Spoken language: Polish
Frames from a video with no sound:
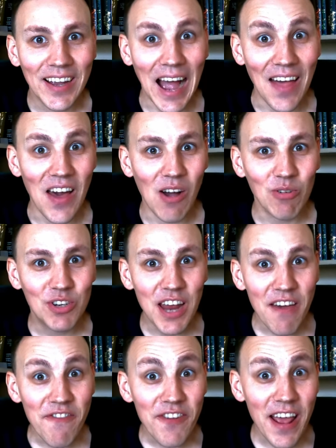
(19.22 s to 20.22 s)
Kanał
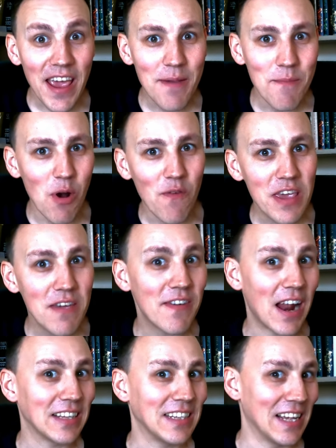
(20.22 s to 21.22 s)
Jeffrey Mówi
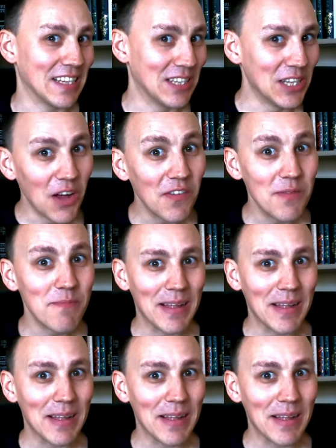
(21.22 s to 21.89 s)
wraca z nowym